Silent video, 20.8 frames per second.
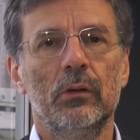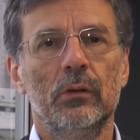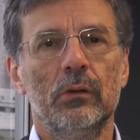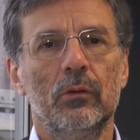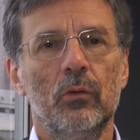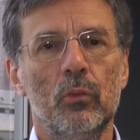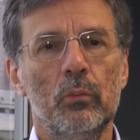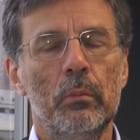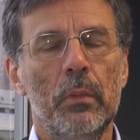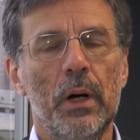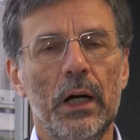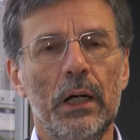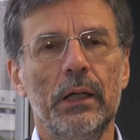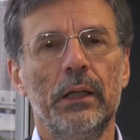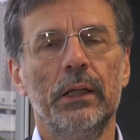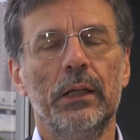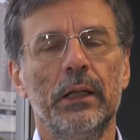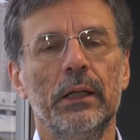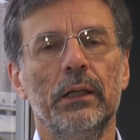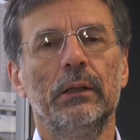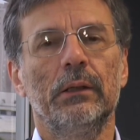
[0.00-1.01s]

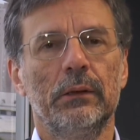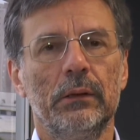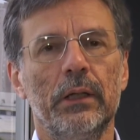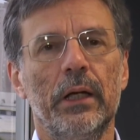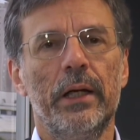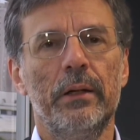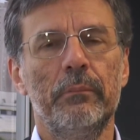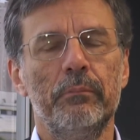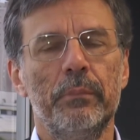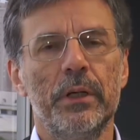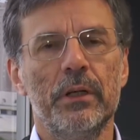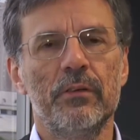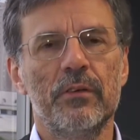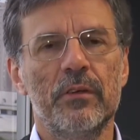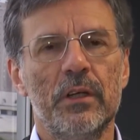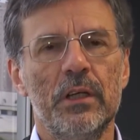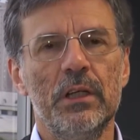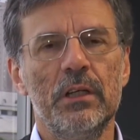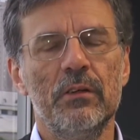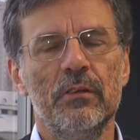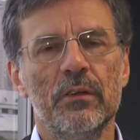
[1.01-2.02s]
humana em
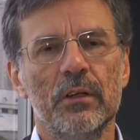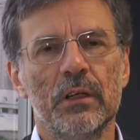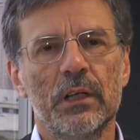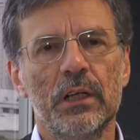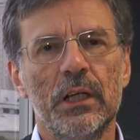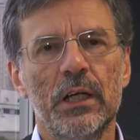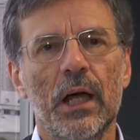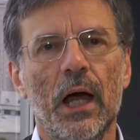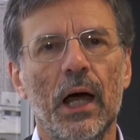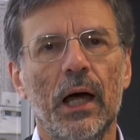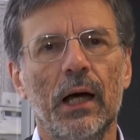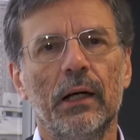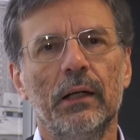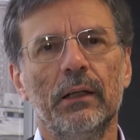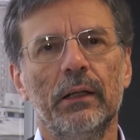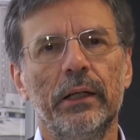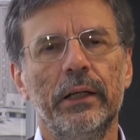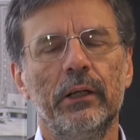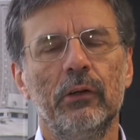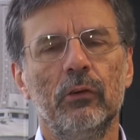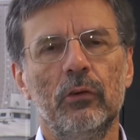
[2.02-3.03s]
pesquisa que há
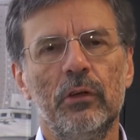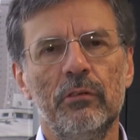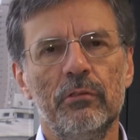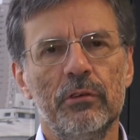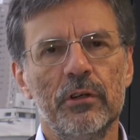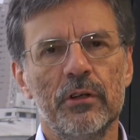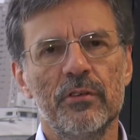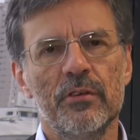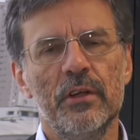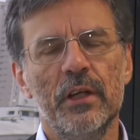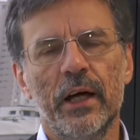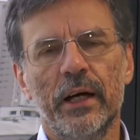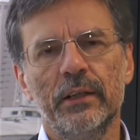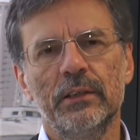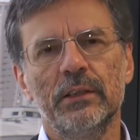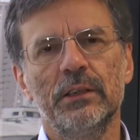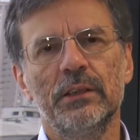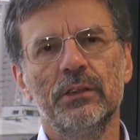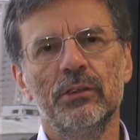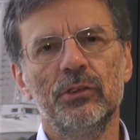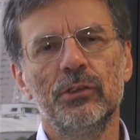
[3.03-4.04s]
em
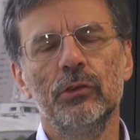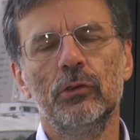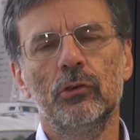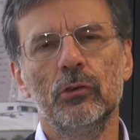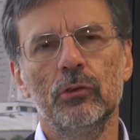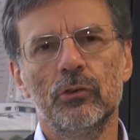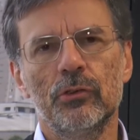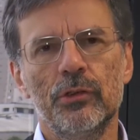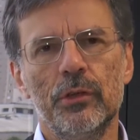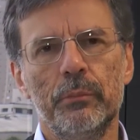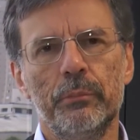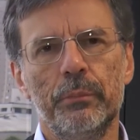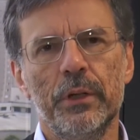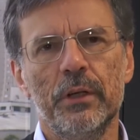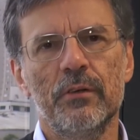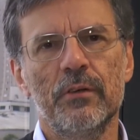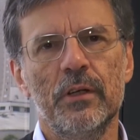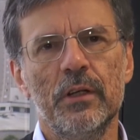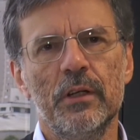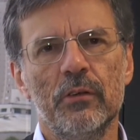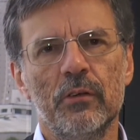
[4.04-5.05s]
universidades e institutos de
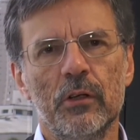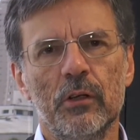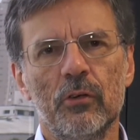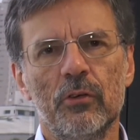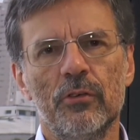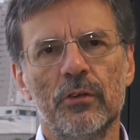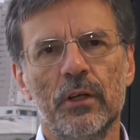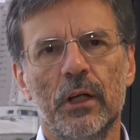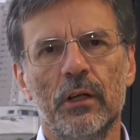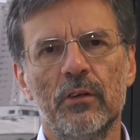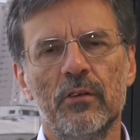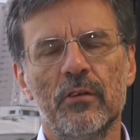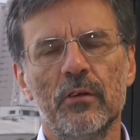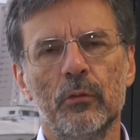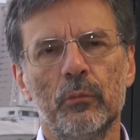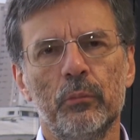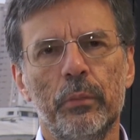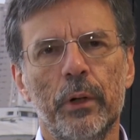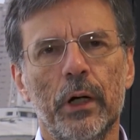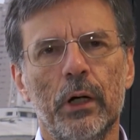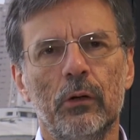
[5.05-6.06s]
pesquisa no estado de
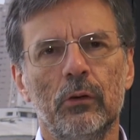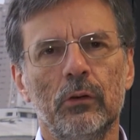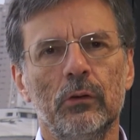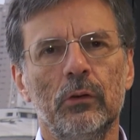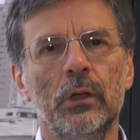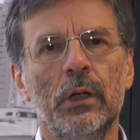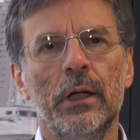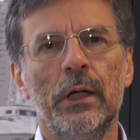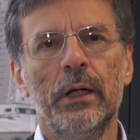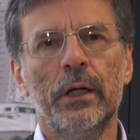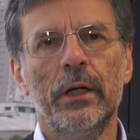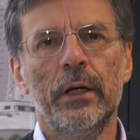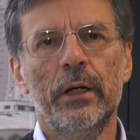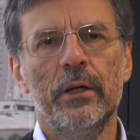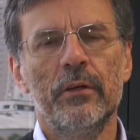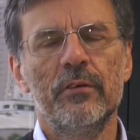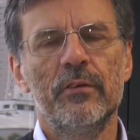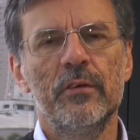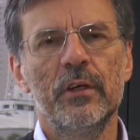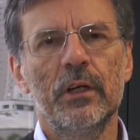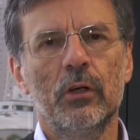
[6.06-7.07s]
São Paulo
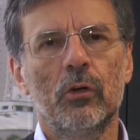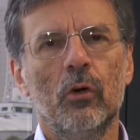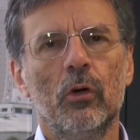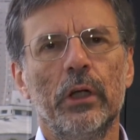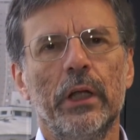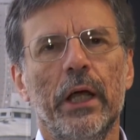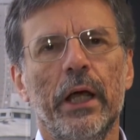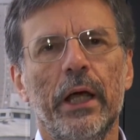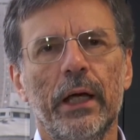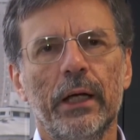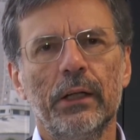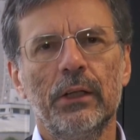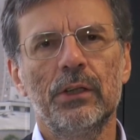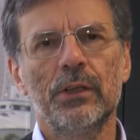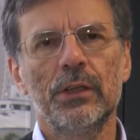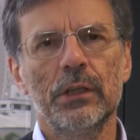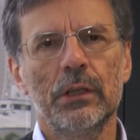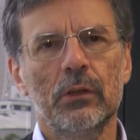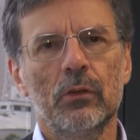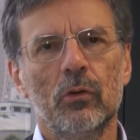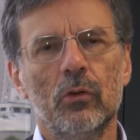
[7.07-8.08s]
se
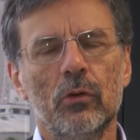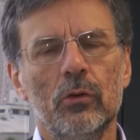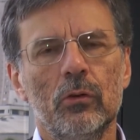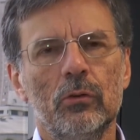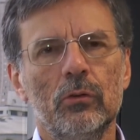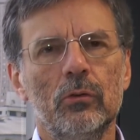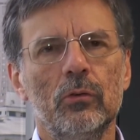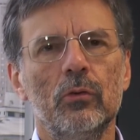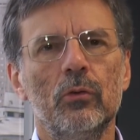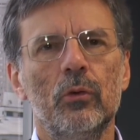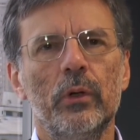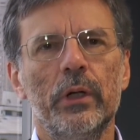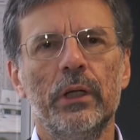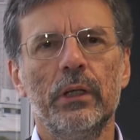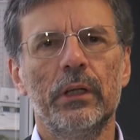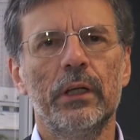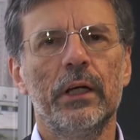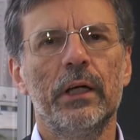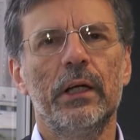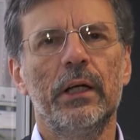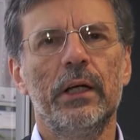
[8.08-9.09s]
conecte com o
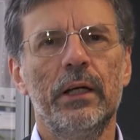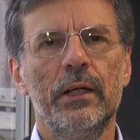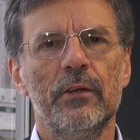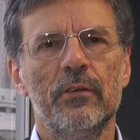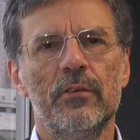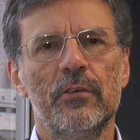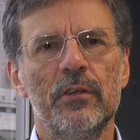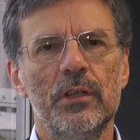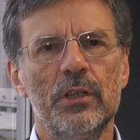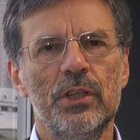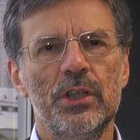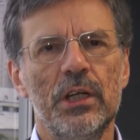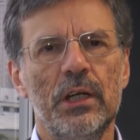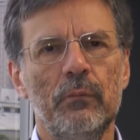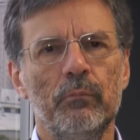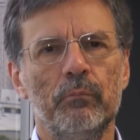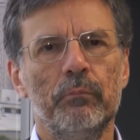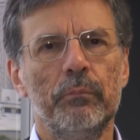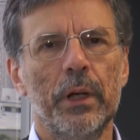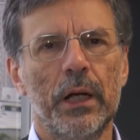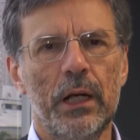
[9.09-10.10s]
interesse de
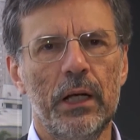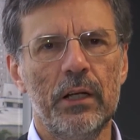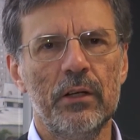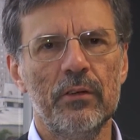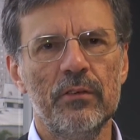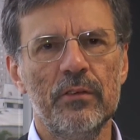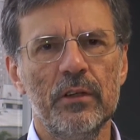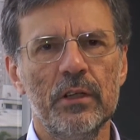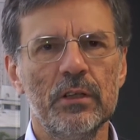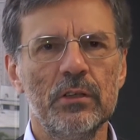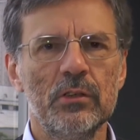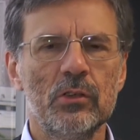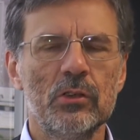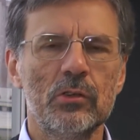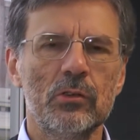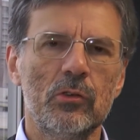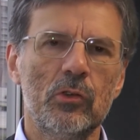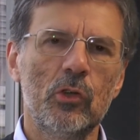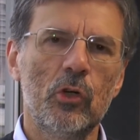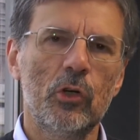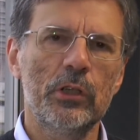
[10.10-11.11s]
empresas
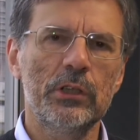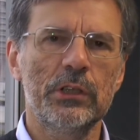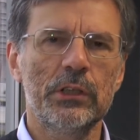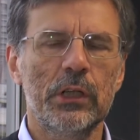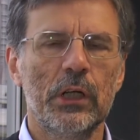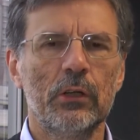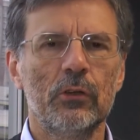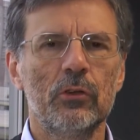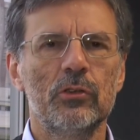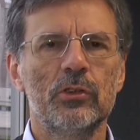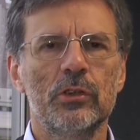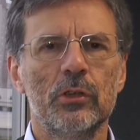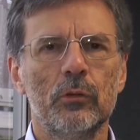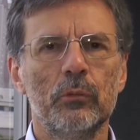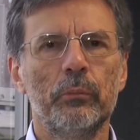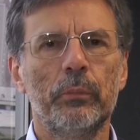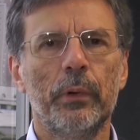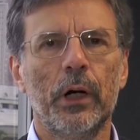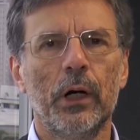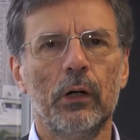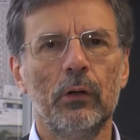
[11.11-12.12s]
no estado de
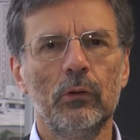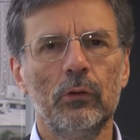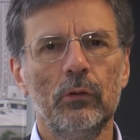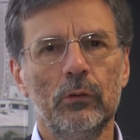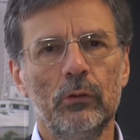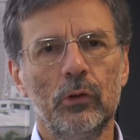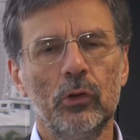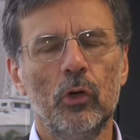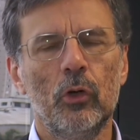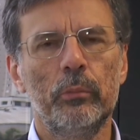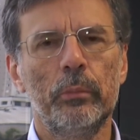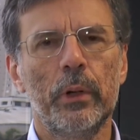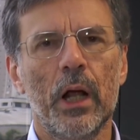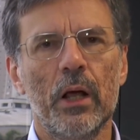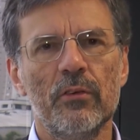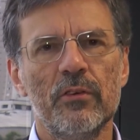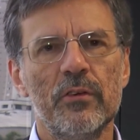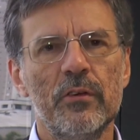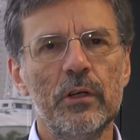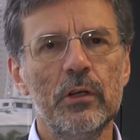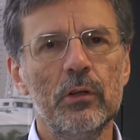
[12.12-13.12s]
São Paulo, no
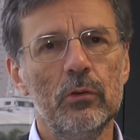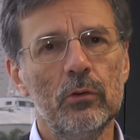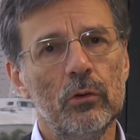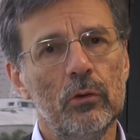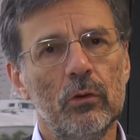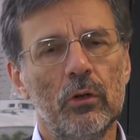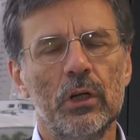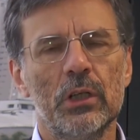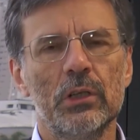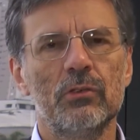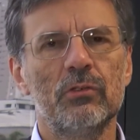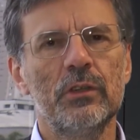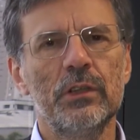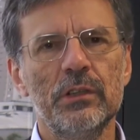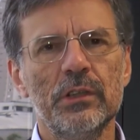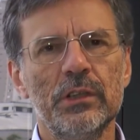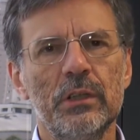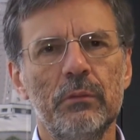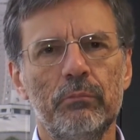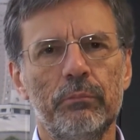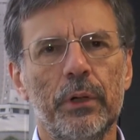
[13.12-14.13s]
Brasil ou às
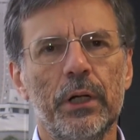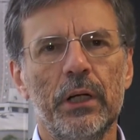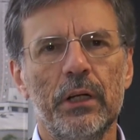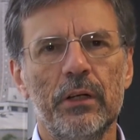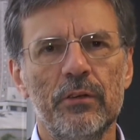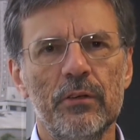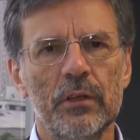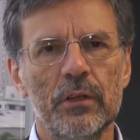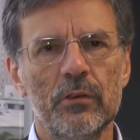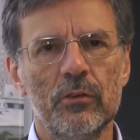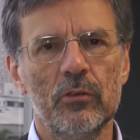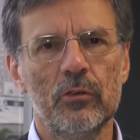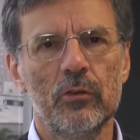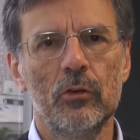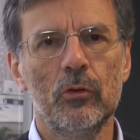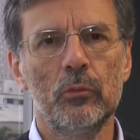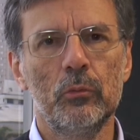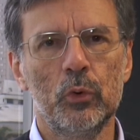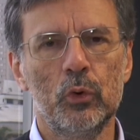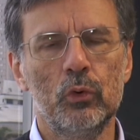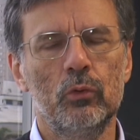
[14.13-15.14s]
vezes empresas
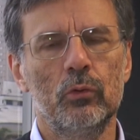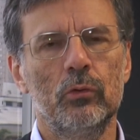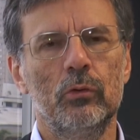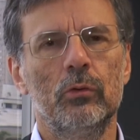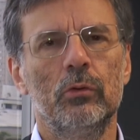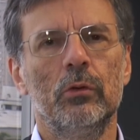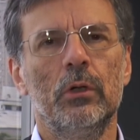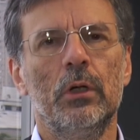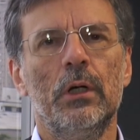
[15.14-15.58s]
no mundo.